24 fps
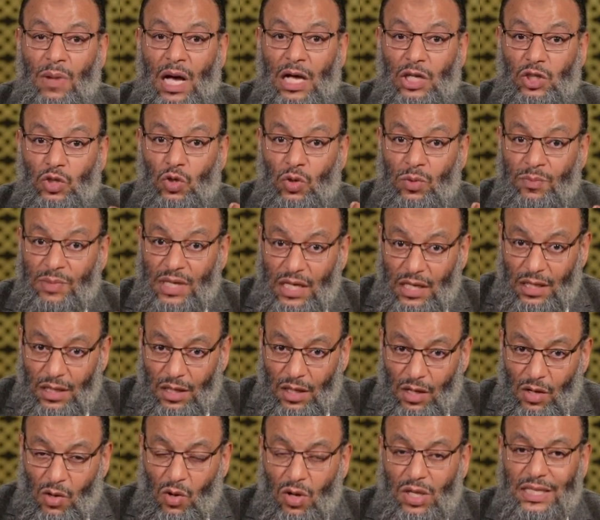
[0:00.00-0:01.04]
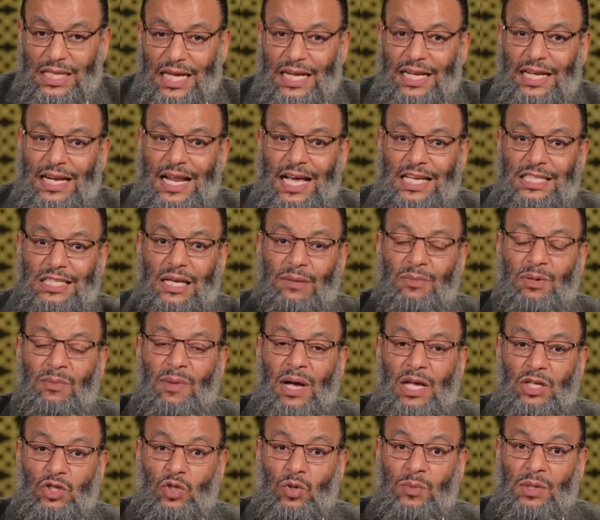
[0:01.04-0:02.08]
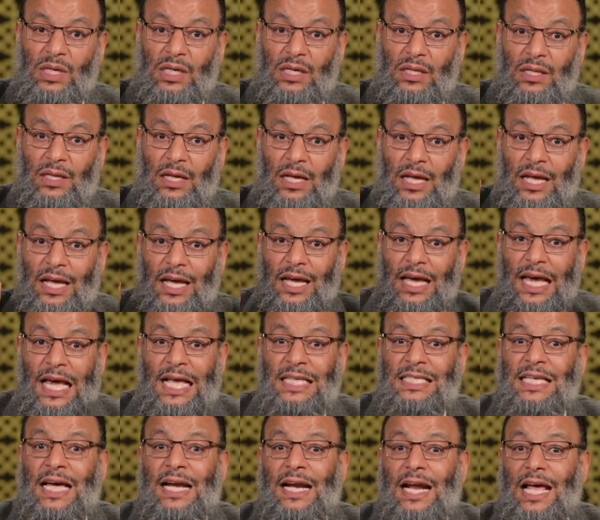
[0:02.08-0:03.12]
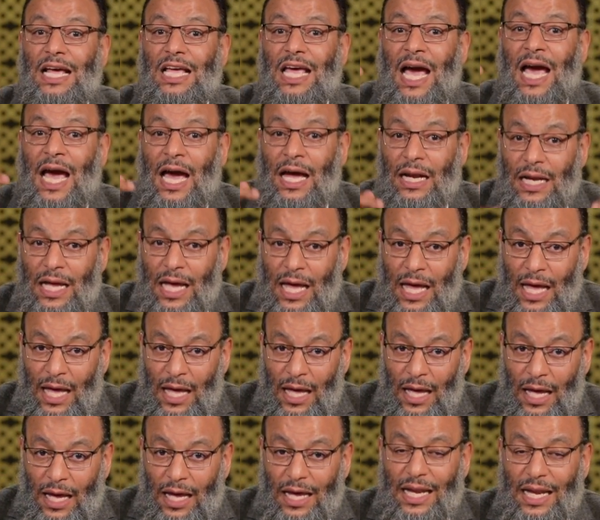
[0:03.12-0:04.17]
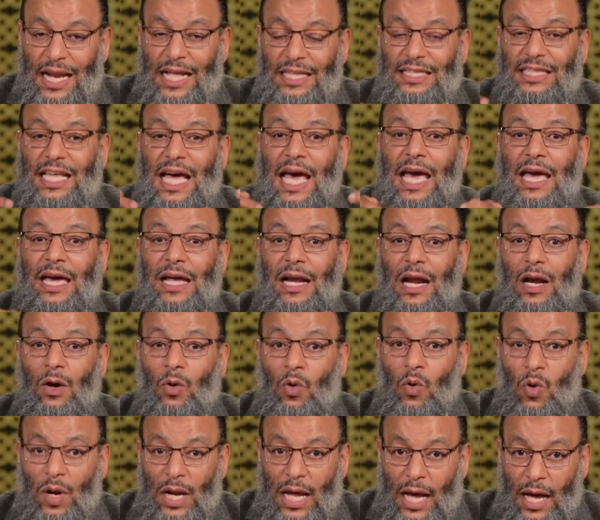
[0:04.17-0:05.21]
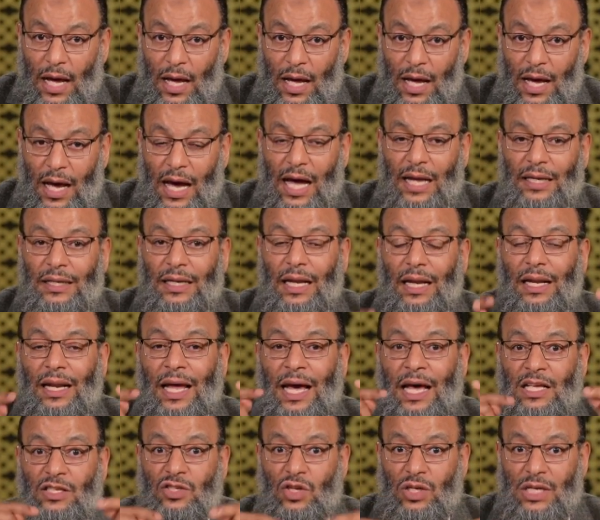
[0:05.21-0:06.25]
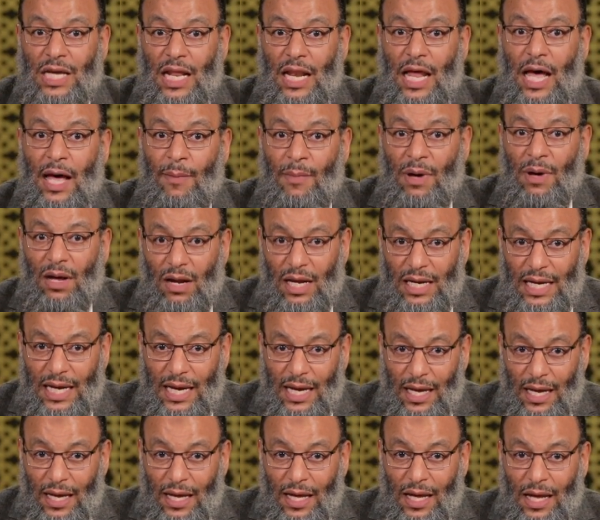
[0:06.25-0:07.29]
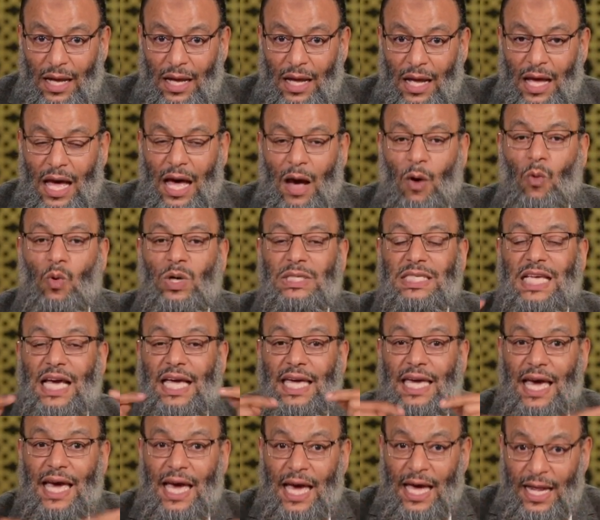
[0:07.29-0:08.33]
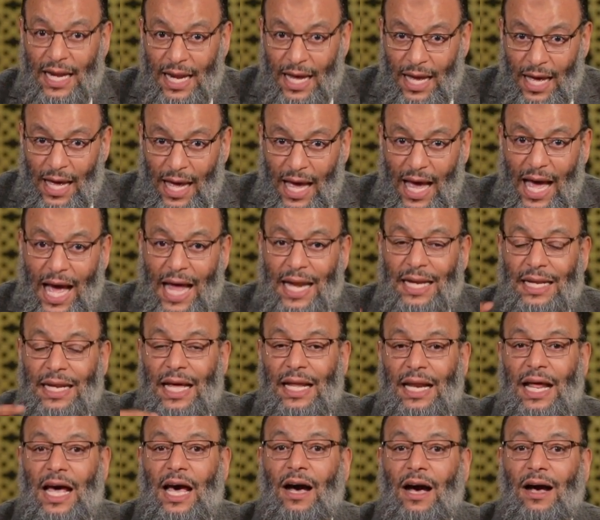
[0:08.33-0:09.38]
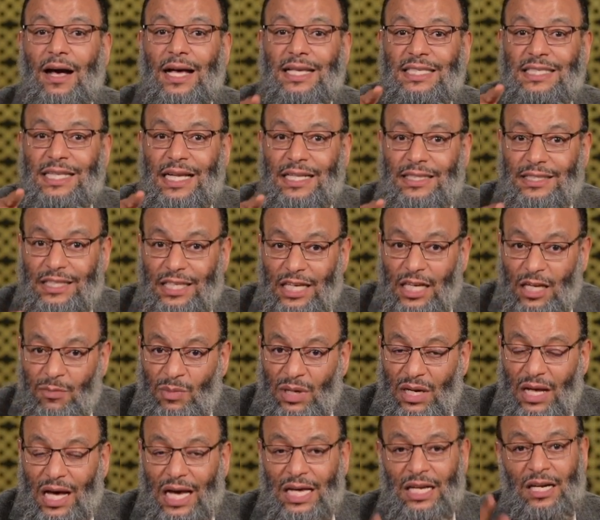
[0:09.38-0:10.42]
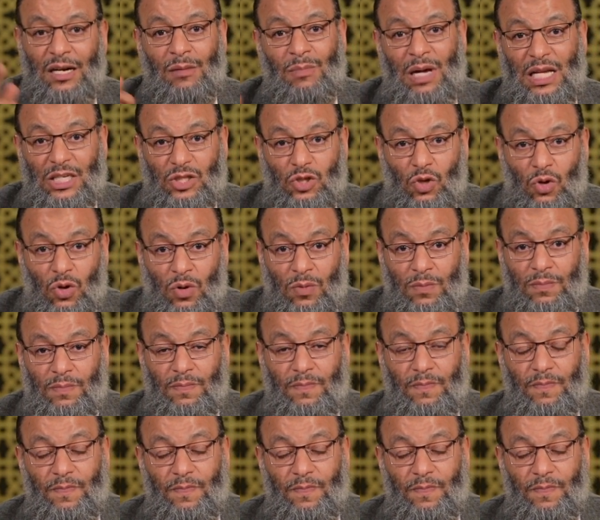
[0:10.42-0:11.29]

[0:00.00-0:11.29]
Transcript: معصومين قلت لي ليس بمعصومين إذا رجعنا إلى الدائرة الأولى أن الله عز وجل أمرنا وزكانا أننا أخذنا الدين من غير المعصوم